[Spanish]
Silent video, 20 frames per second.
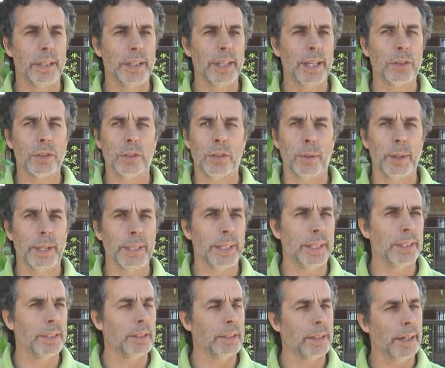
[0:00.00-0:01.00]
está todo
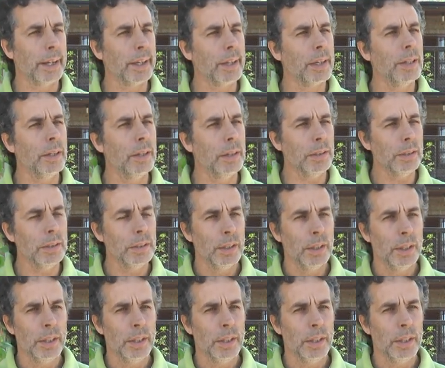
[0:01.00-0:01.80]
bastante tranquilo,